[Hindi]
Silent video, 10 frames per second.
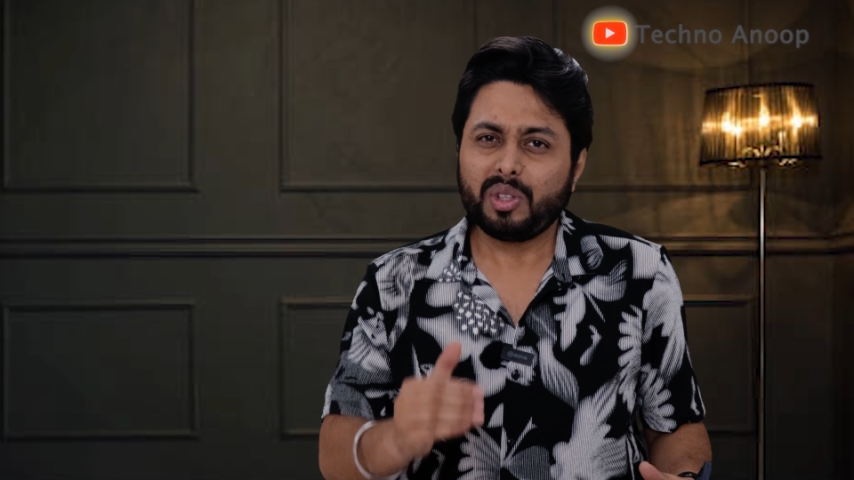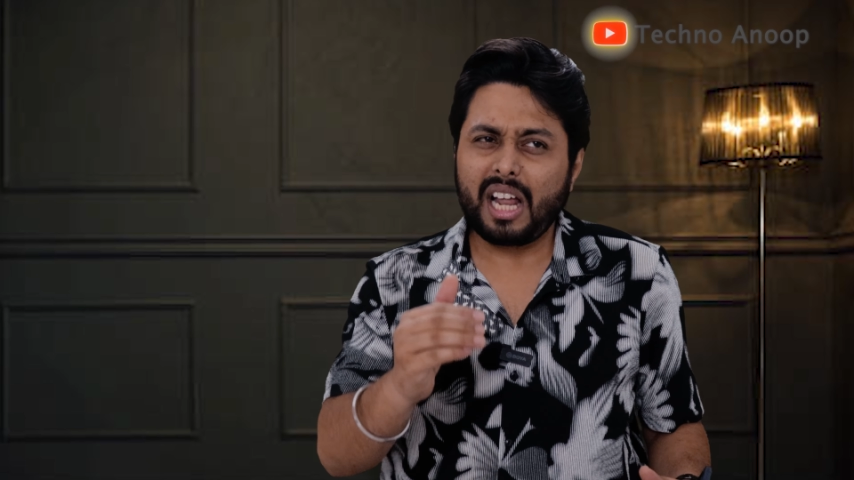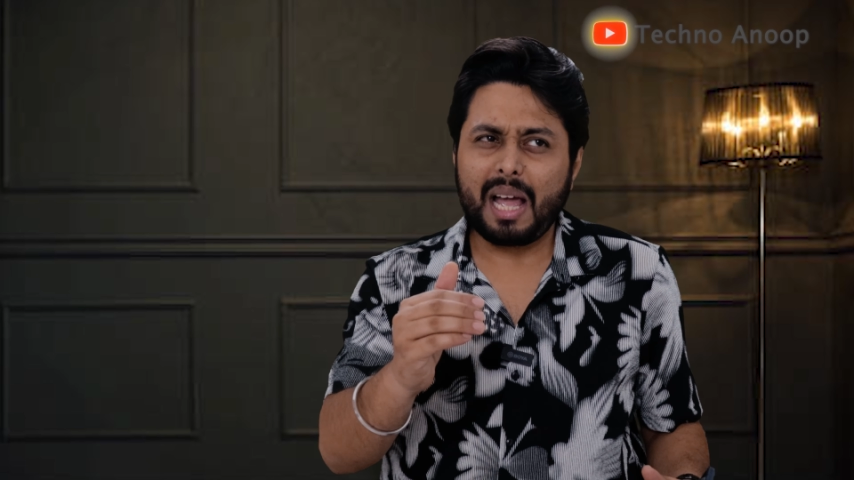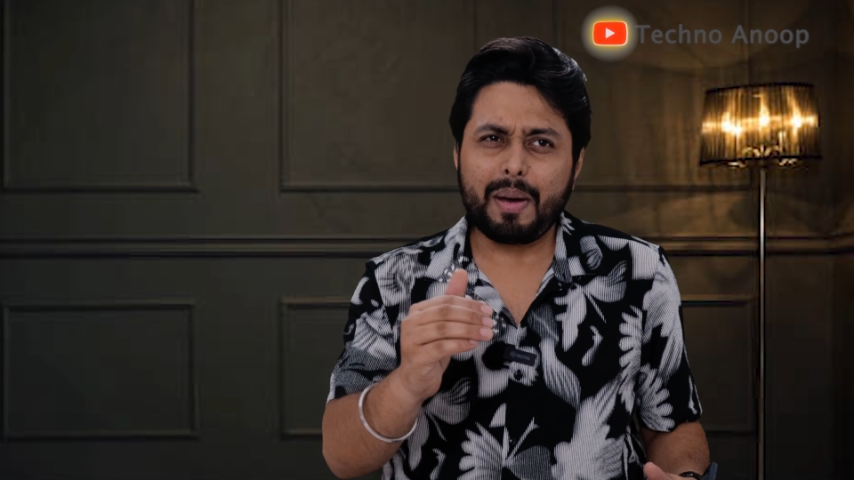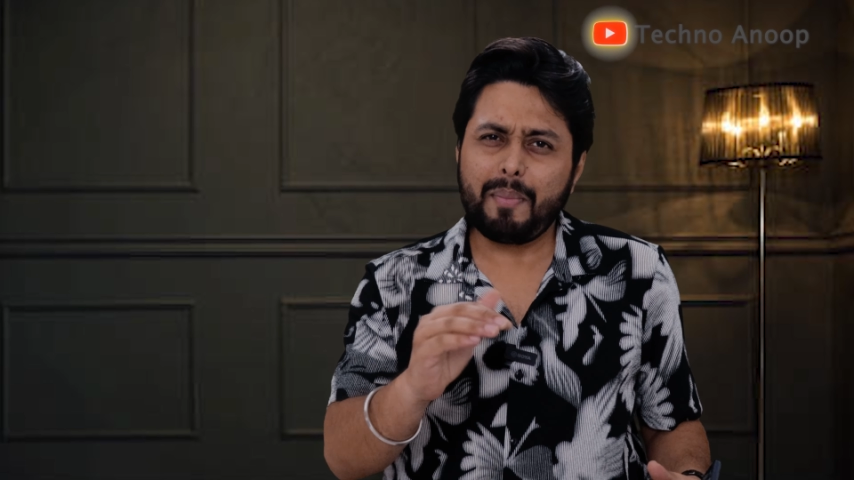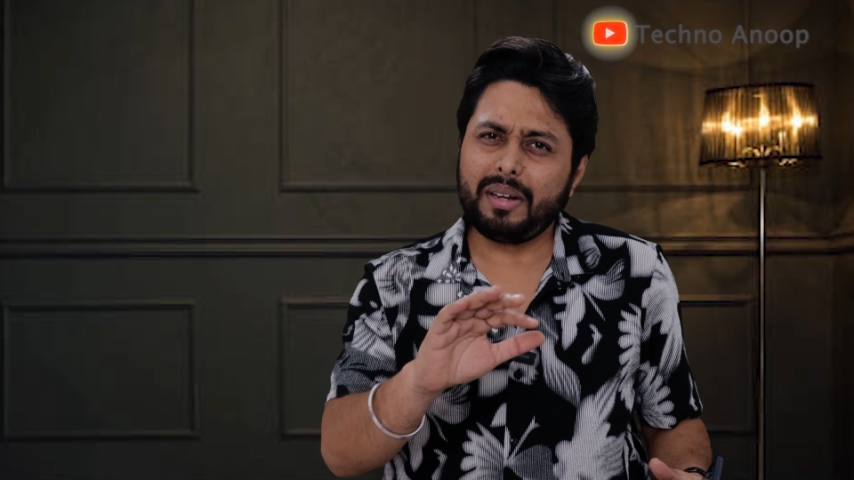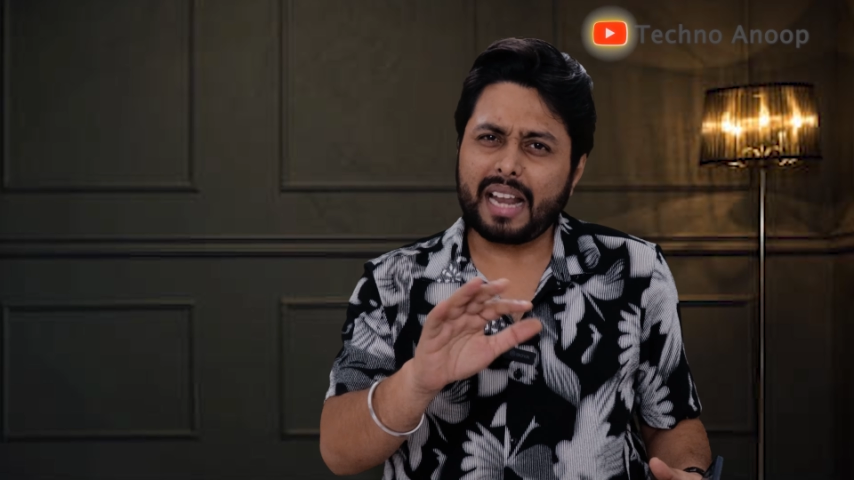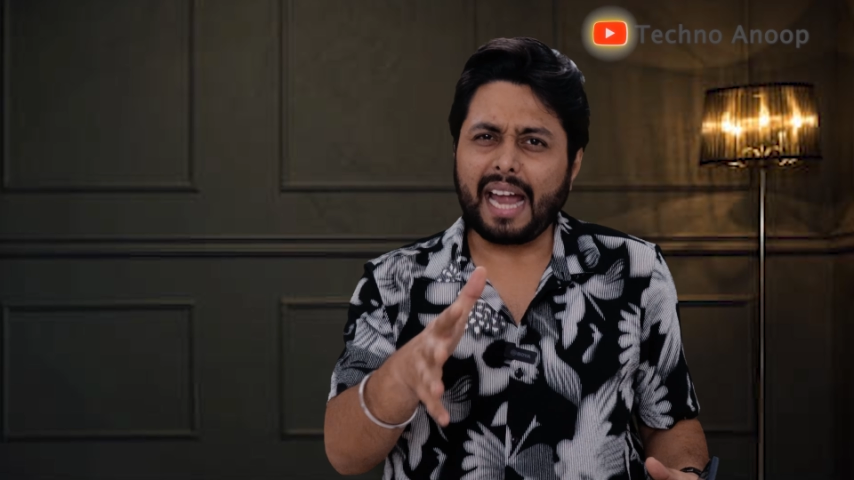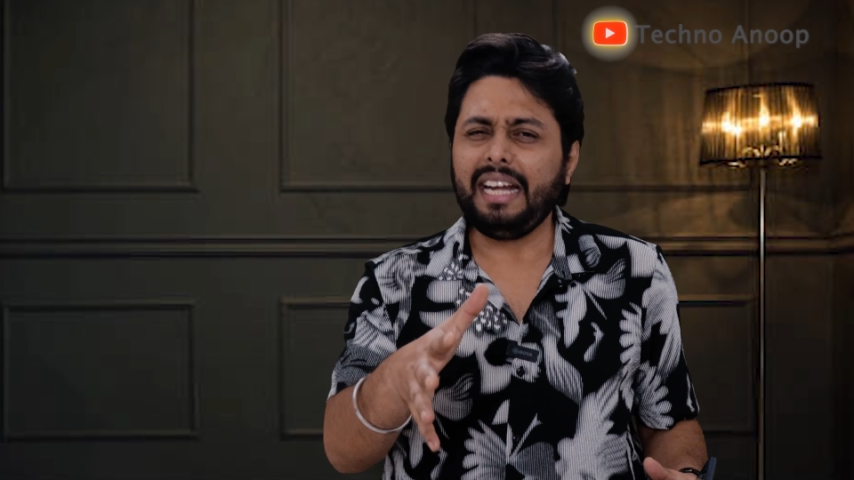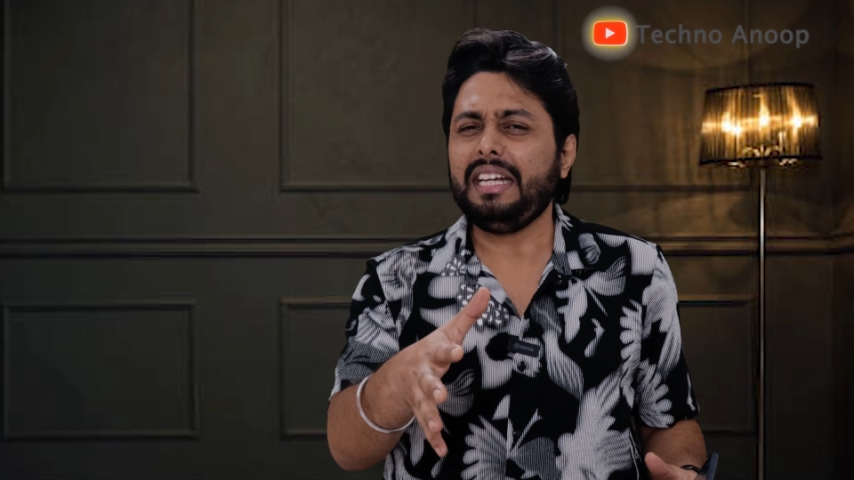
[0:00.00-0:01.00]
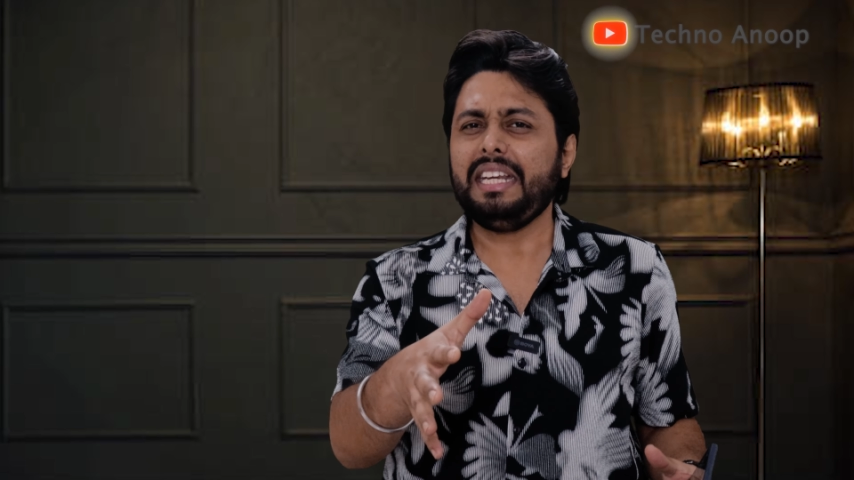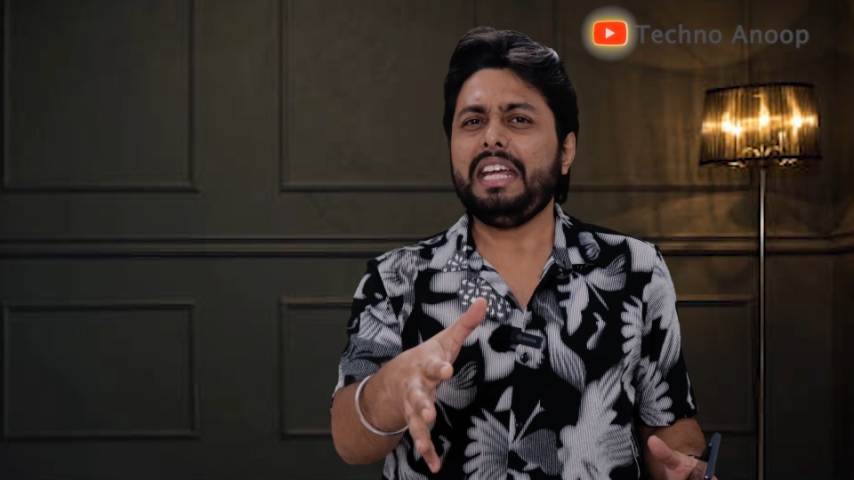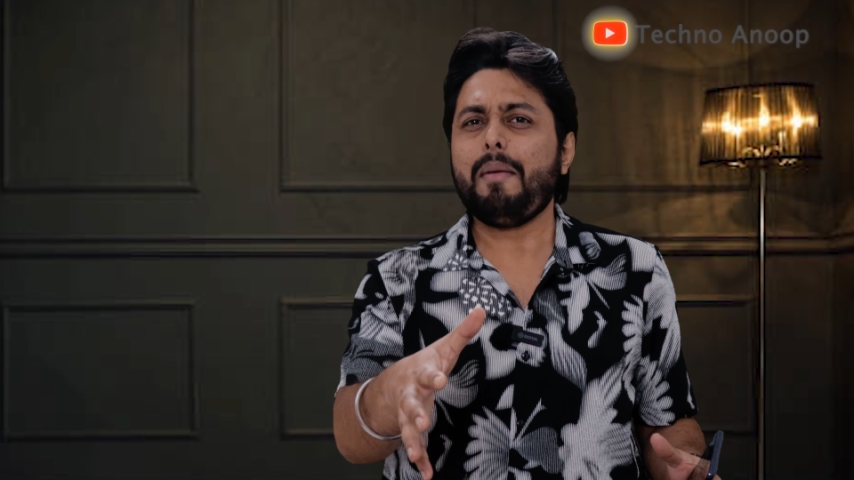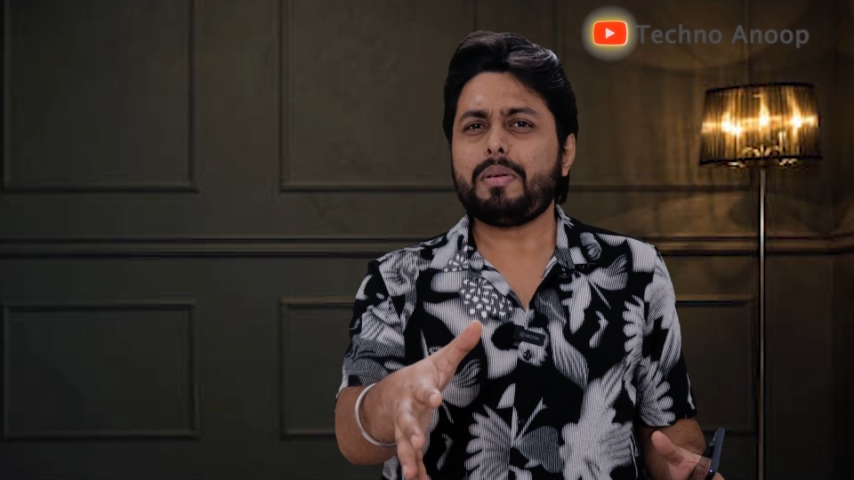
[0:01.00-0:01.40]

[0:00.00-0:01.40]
तो ना हम आप नाइनटी